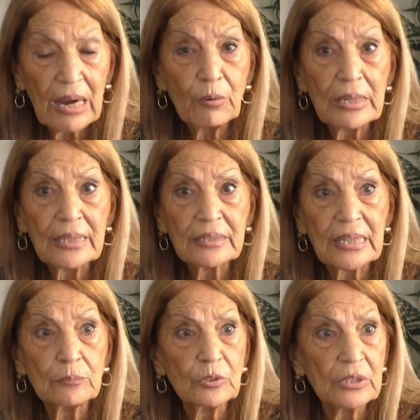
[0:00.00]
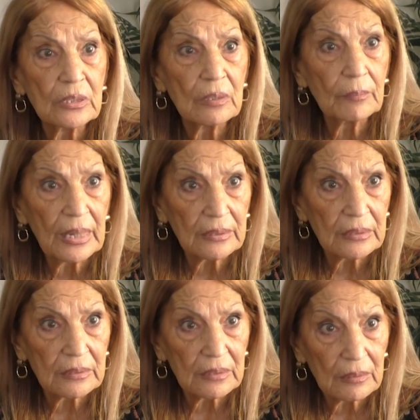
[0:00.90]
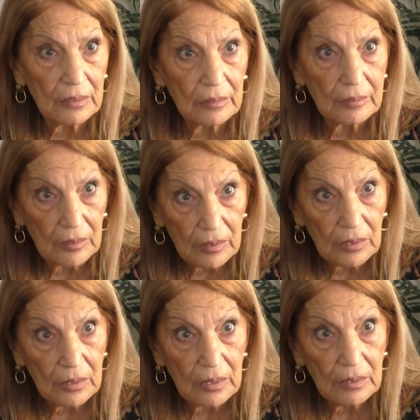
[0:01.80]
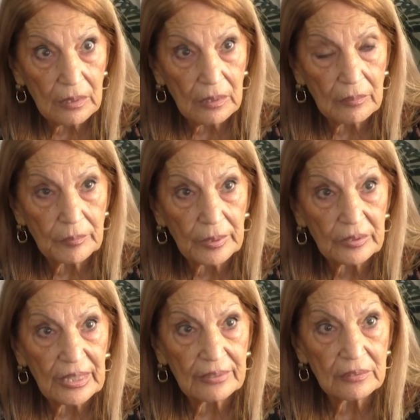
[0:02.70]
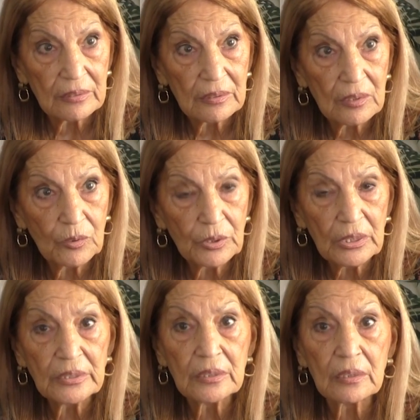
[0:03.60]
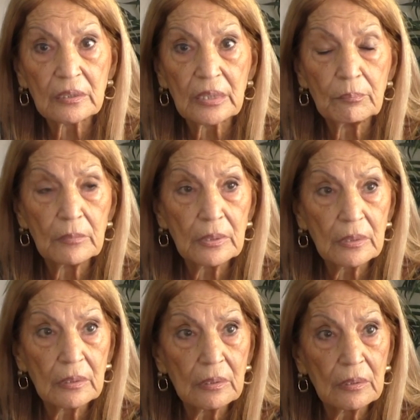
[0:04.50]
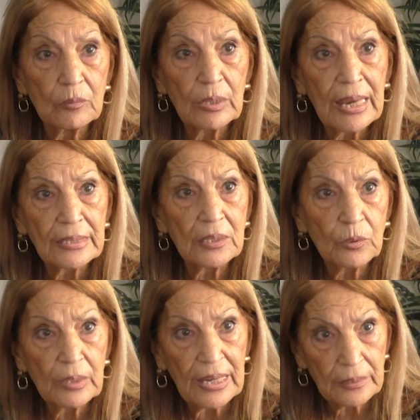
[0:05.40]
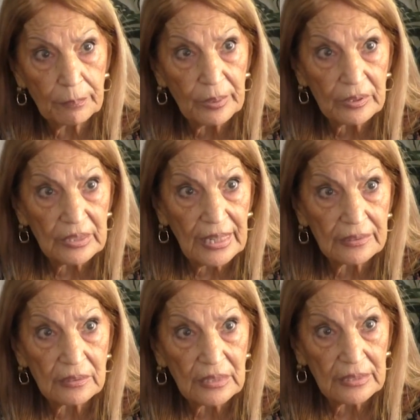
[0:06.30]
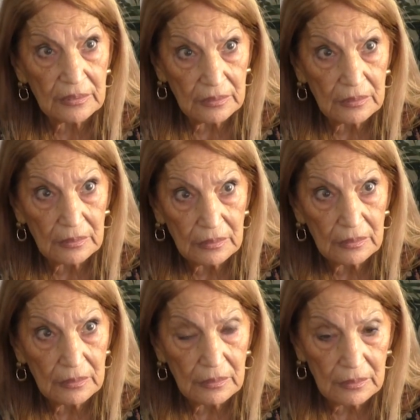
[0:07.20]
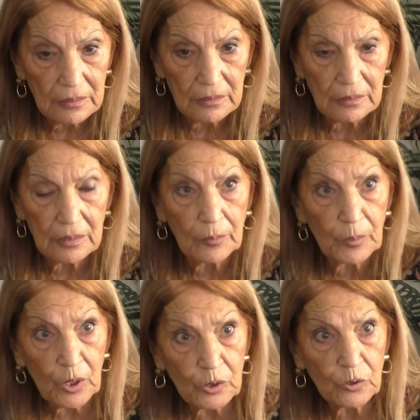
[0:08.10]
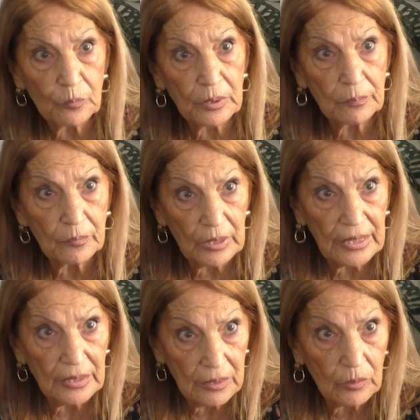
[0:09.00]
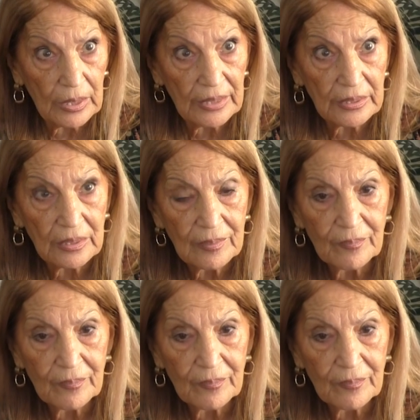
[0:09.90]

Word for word: اولا كان مدير المحطه كل بغداد ونحن دغنا من ولاي لولاي ببغداد كان يعبرونه من ولاي لولاي